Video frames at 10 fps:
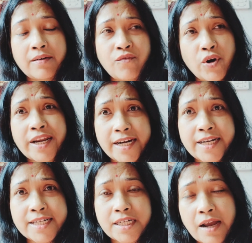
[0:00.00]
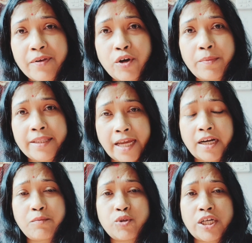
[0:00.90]
ফোর গ্রেডের স্টাফই হবে
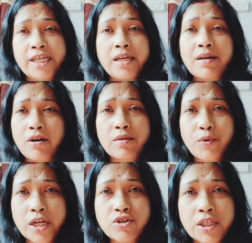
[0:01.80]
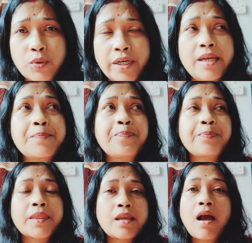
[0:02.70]
দেখলেই বোঝা যায় কারণ পড়াশোনা তো নেই
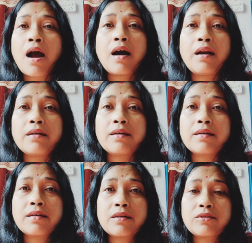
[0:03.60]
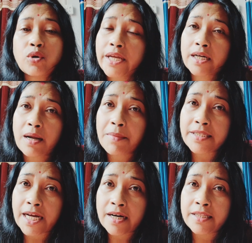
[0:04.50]
আর তোকে একটা আমরা
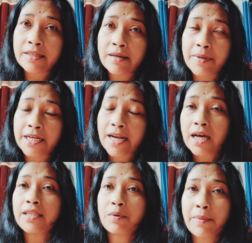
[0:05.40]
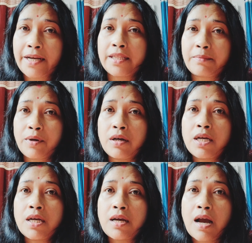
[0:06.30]
চাকরি মানে টাকা দেবো মাইনে দেবো
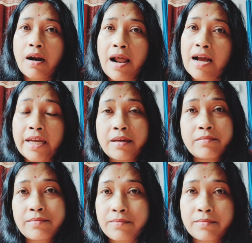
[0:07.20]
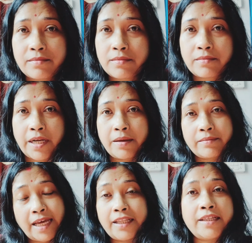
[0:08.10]
আর আগে মানে
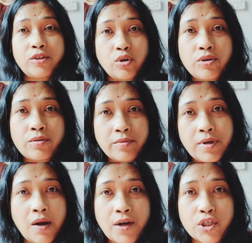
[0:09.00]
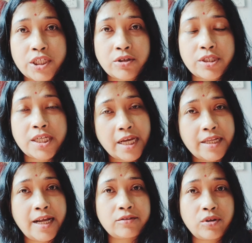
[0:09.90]
দাদা দিত খাওয়া খরচা টরচা যাই
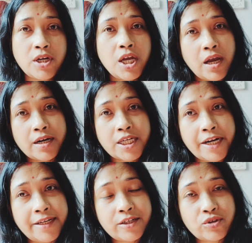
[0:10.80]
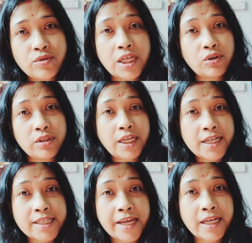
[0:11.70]
লাগতো আর শারীরিক সুখটা তখন
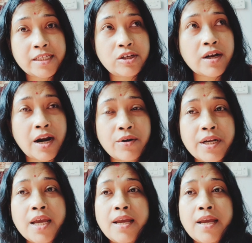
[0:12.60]
দাদার চাহিদা ছিল কারণ